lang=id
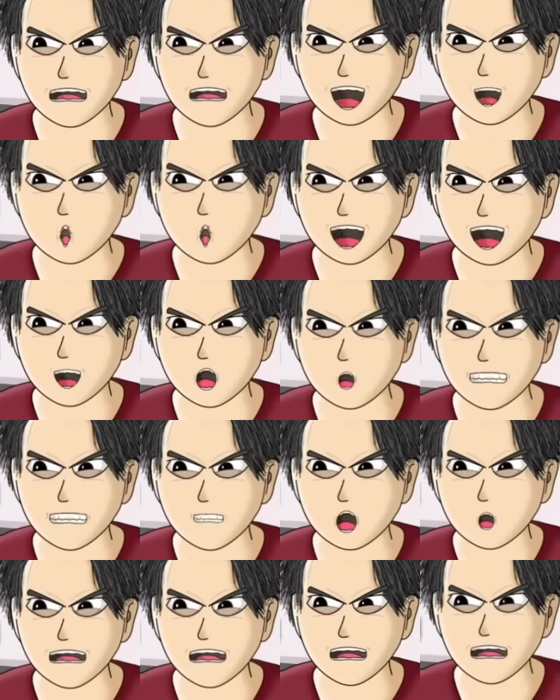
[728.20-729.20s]
Pelakunya noh,
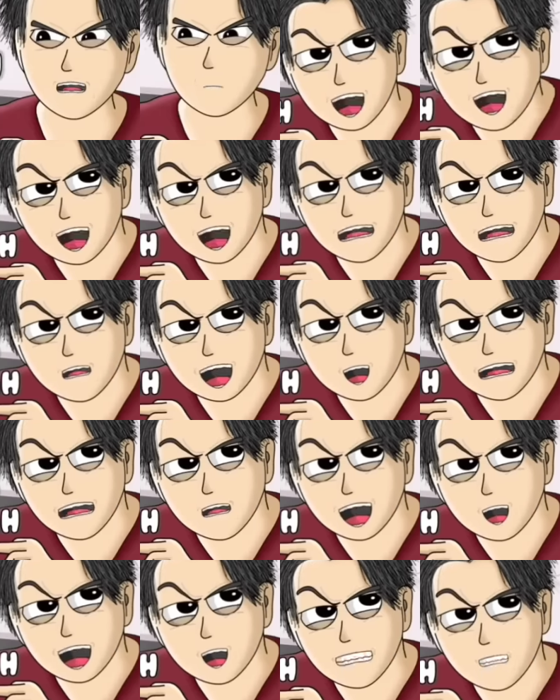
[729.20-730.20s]
si monyet. Sama
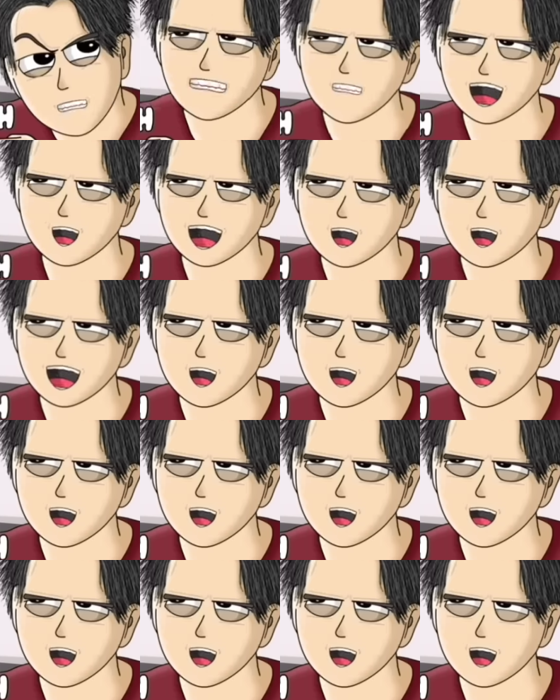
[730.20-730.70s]
emak-emak tadi siapa?